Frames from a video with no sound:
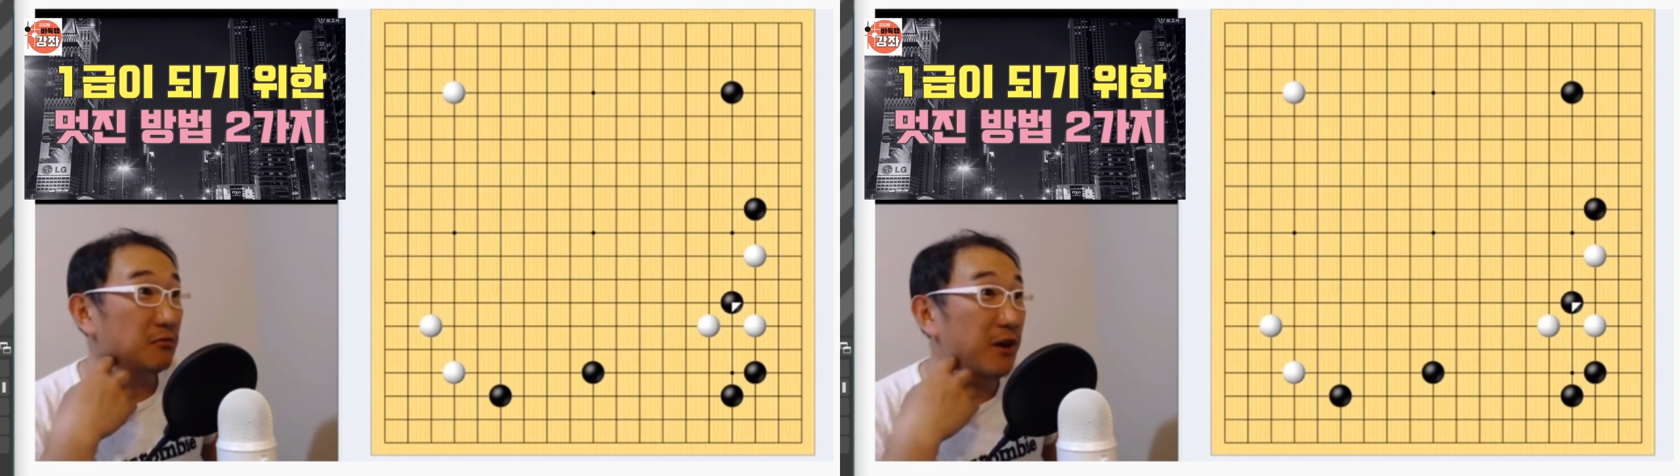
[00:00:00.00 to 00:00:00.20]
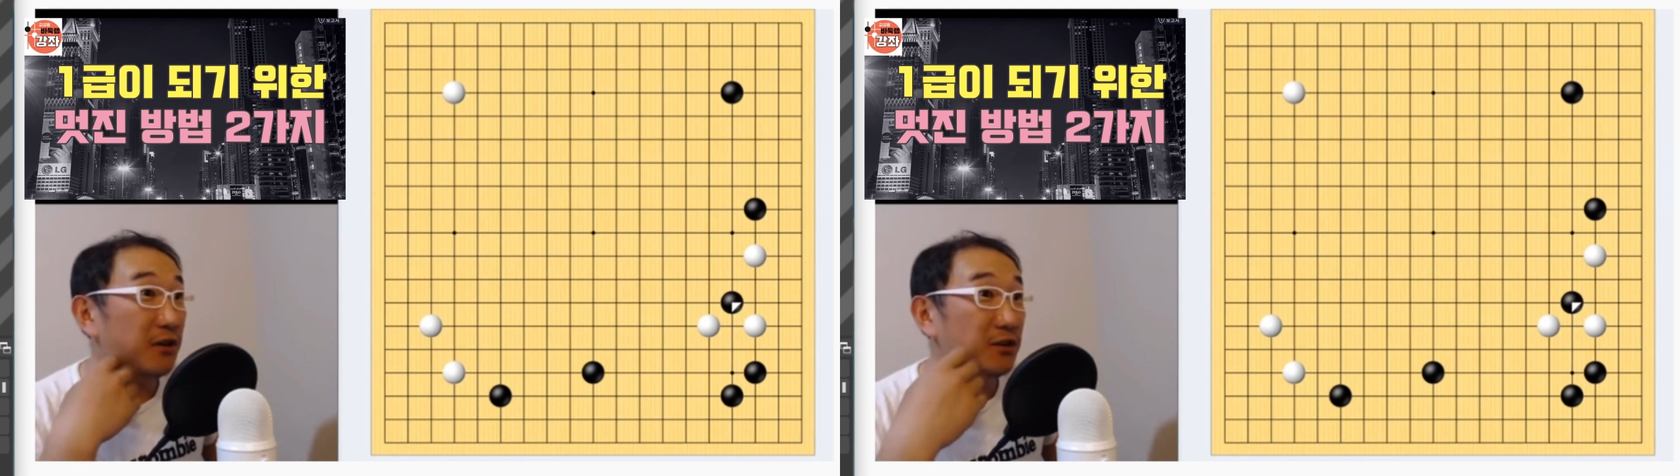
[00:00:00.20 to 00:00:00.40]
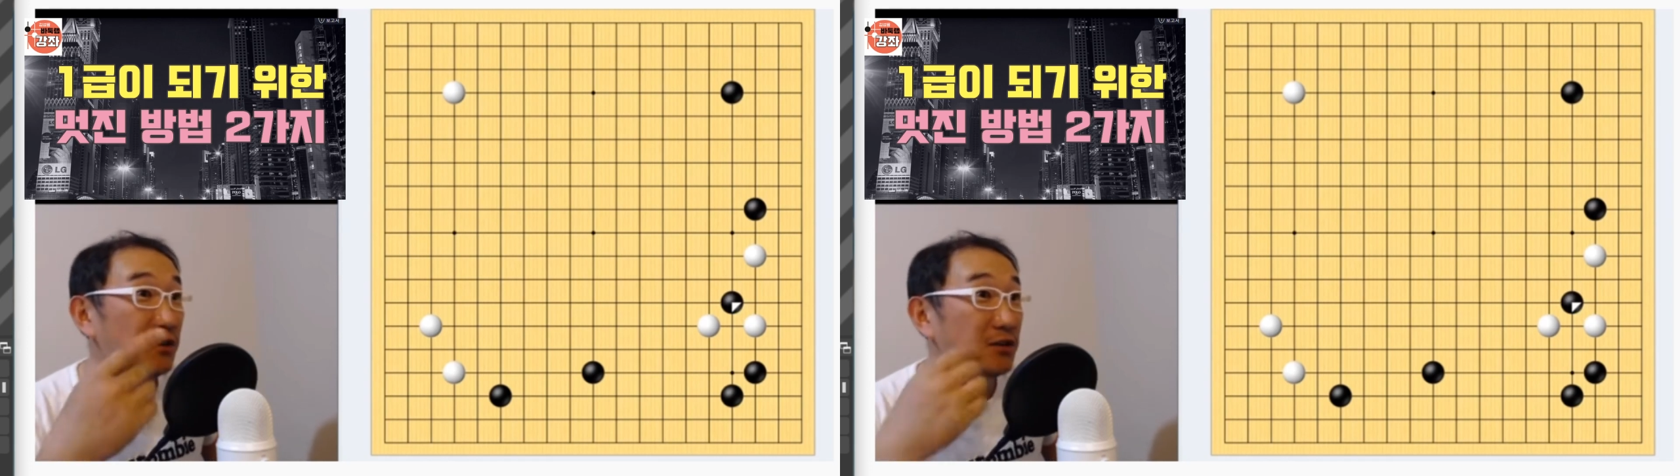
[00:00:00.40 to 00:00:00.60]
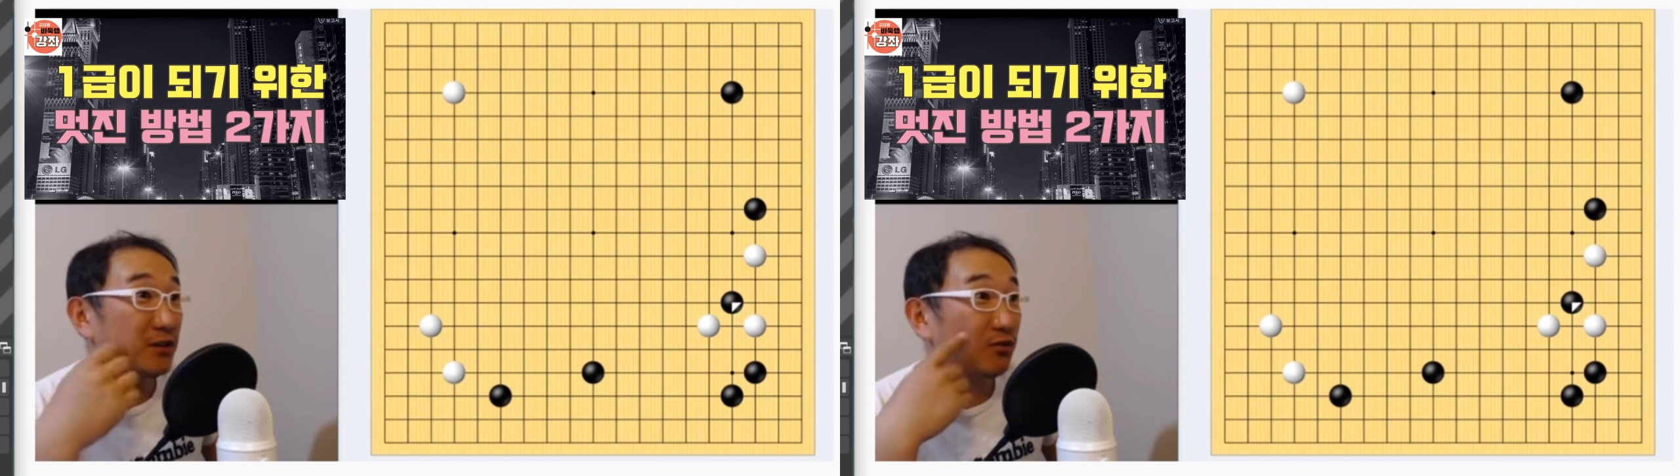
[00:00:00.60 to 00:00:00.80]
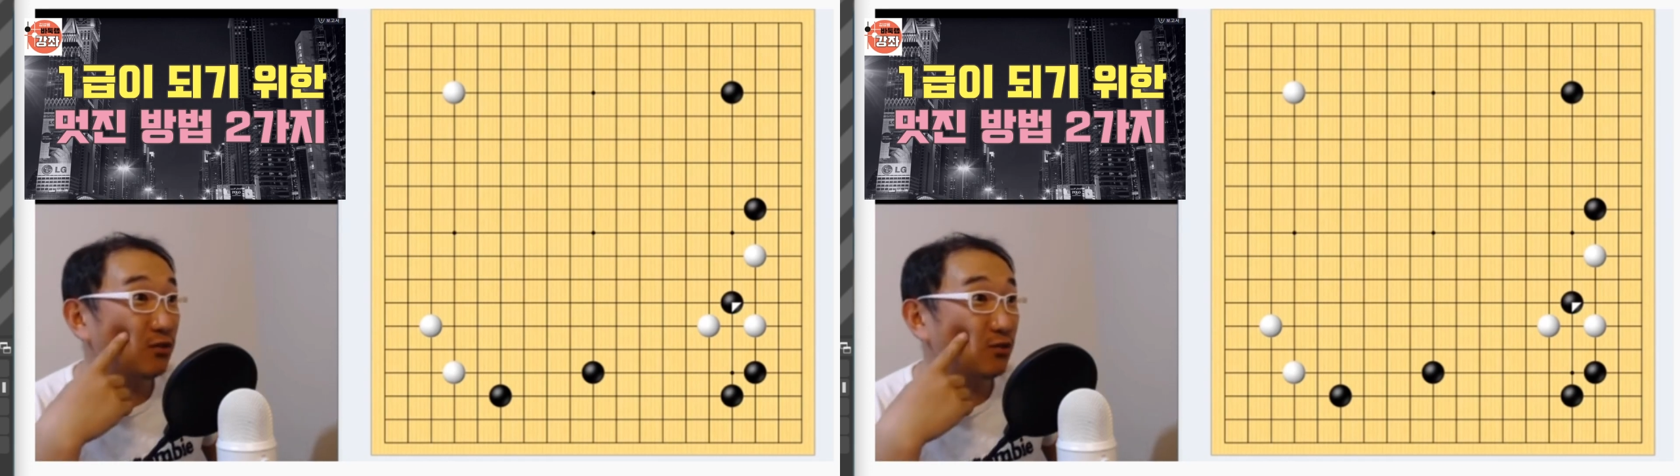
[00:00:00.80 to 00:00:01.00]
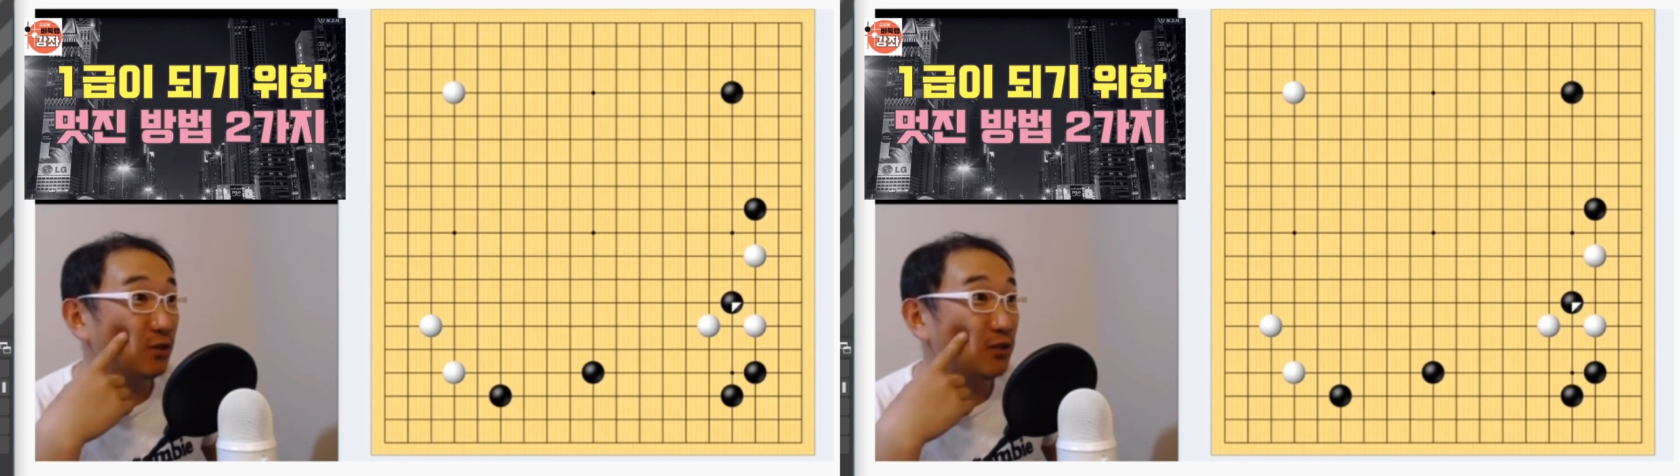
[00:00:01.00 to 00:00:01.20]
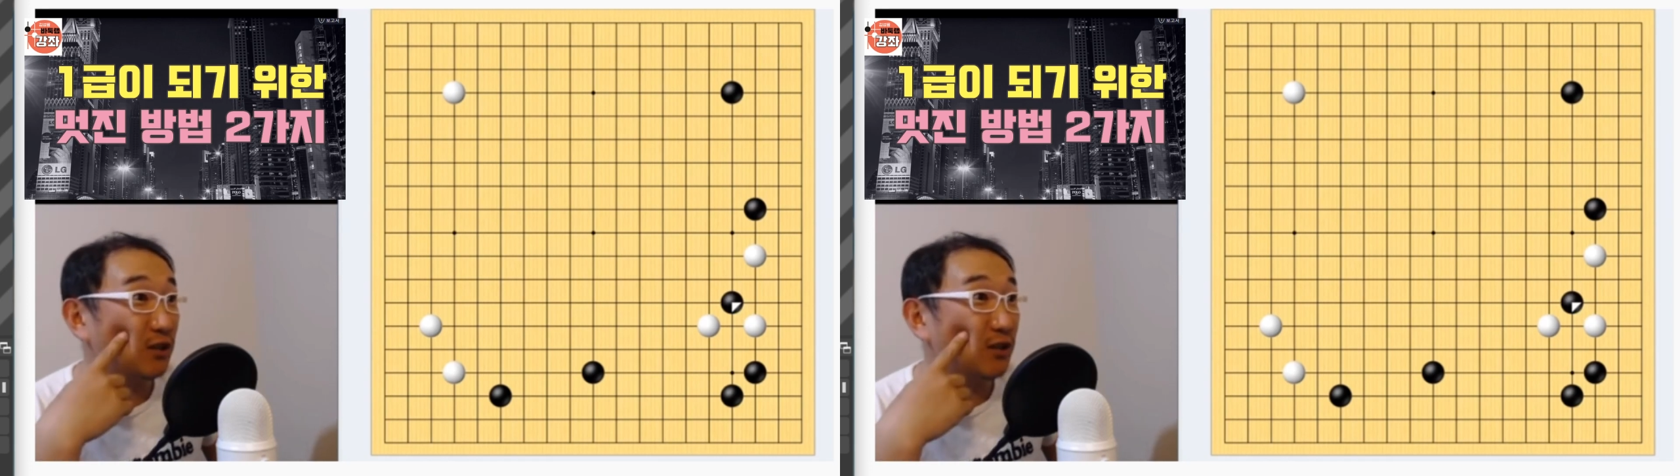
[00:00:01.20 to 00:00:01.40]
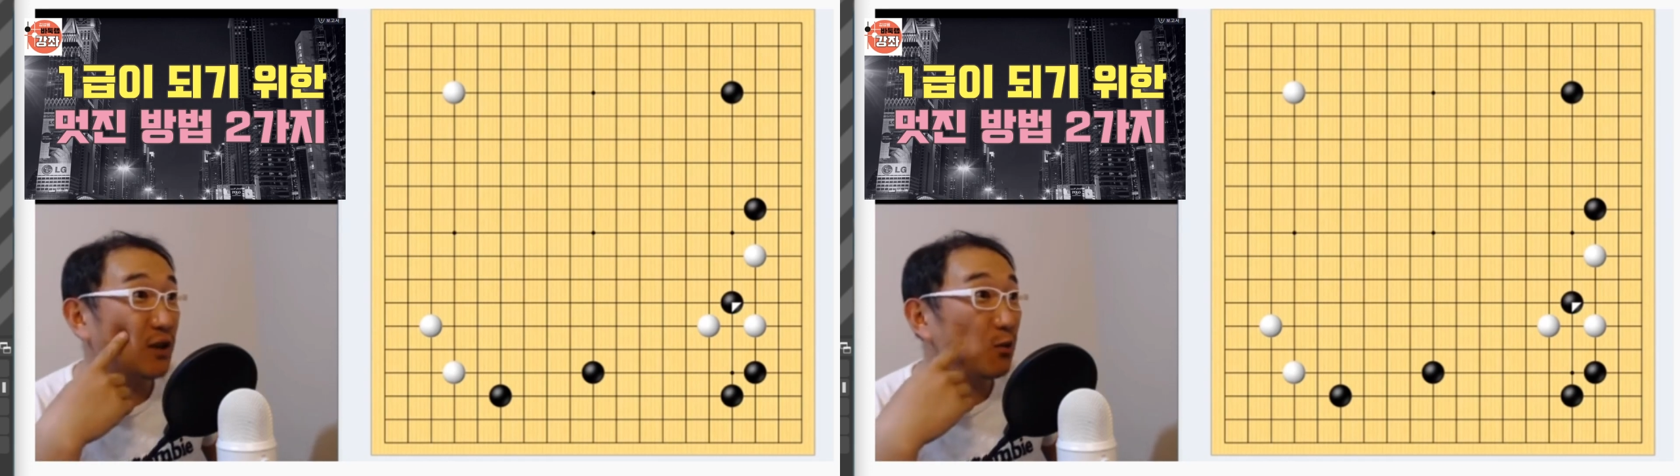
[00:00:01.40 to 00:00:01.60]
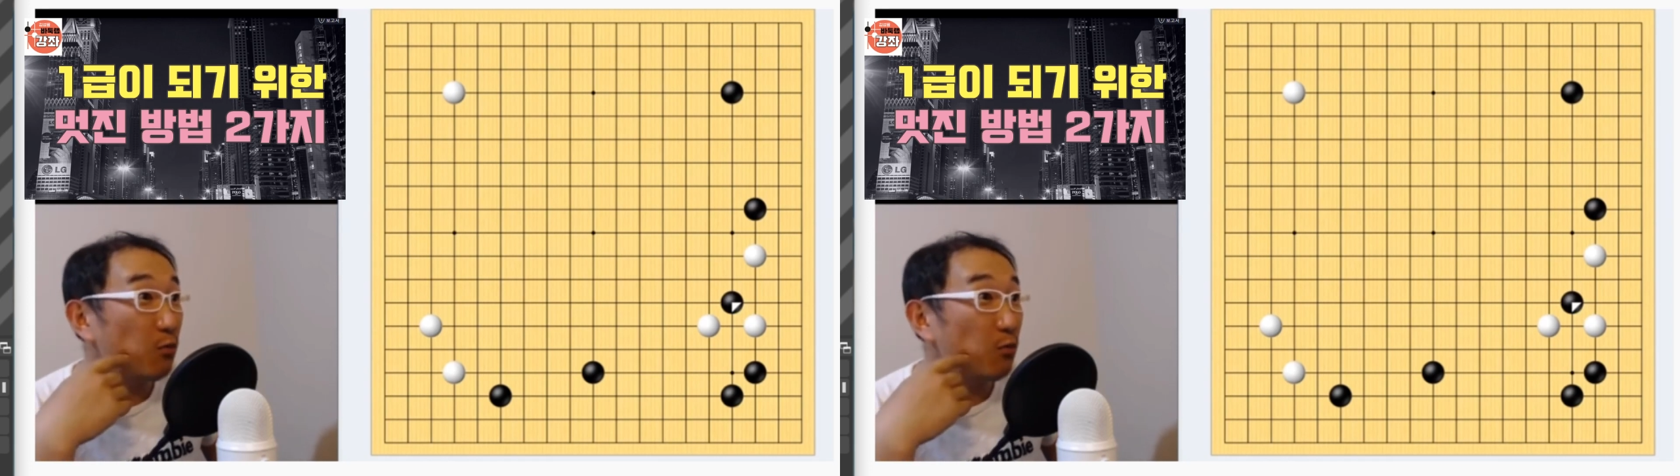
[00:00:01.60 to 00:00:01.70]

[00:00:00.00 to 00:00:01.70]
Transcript: 과연 이거 이제 두었을 때 이게